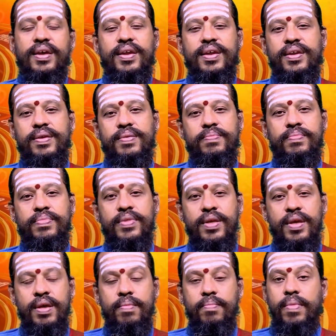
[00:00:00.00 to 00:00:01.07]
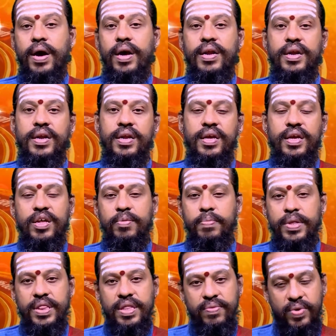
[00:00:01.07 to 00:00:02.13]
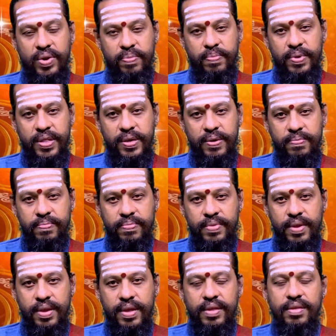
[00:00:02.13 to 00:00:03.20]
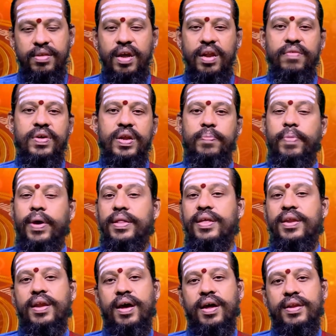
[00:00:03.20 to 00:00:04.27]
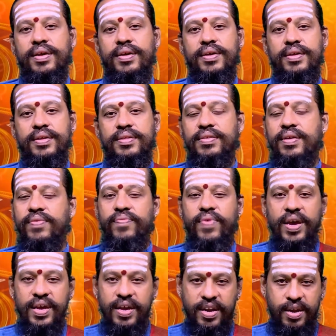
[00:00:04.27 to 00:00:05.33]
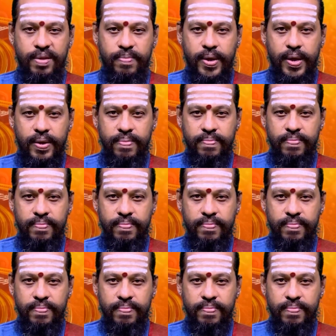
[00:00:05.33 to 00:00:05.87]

இன்று மார்கழி இருபத்தி ஒன்பது ஜனவரி பதினான்கு செவ்வாய்க்கிழமை